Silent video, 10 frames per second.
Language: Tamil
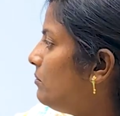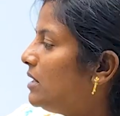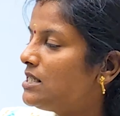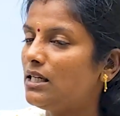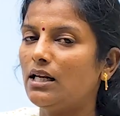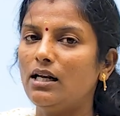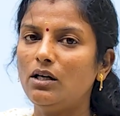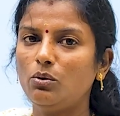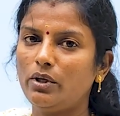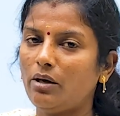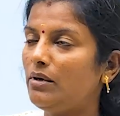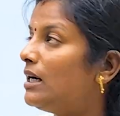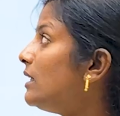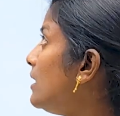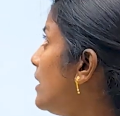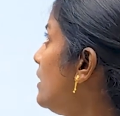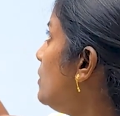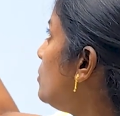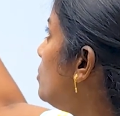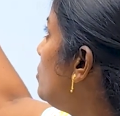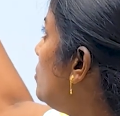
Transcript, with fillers: நம்பர்ஸ் இருக்கிறனால டூ டேபிள் எடுத்துக்கிறேன் டூ